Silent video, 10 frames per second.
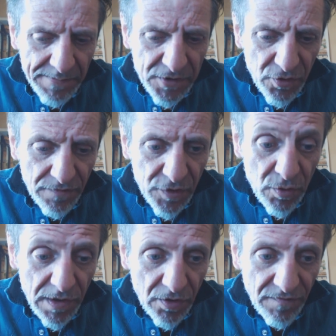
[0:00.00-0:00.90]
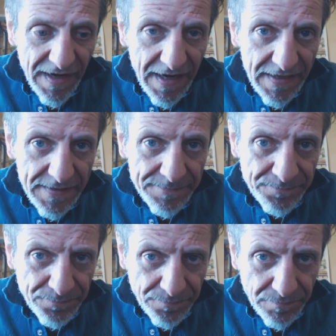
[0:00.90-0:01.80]
mi sono venuto a
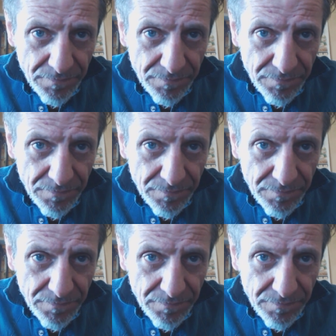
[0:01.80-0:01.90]
trovare.